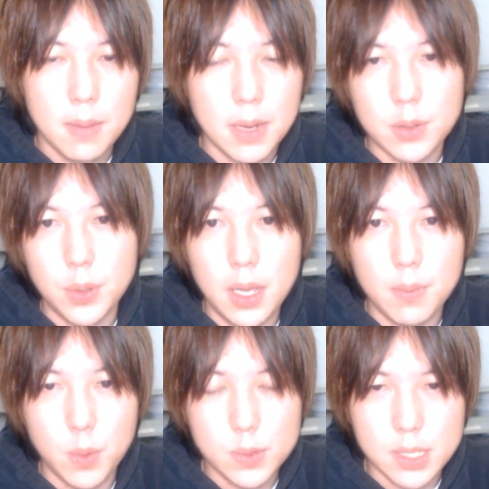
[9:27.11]
まあ、
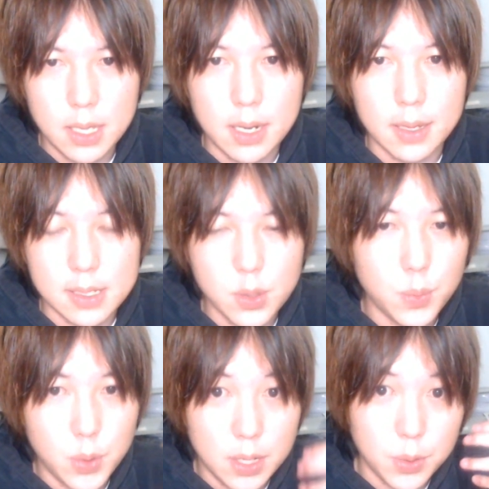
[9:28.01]
クレームをつけられてそ
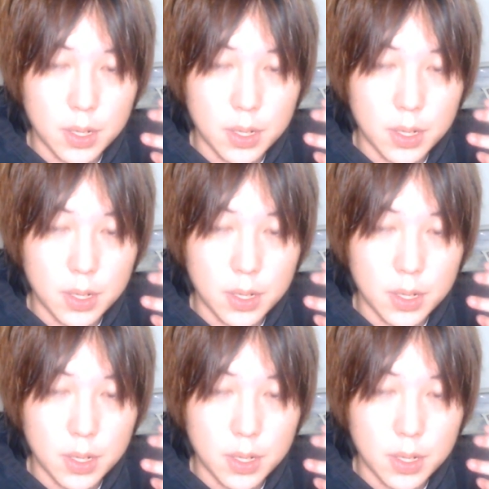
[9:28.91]
のブランド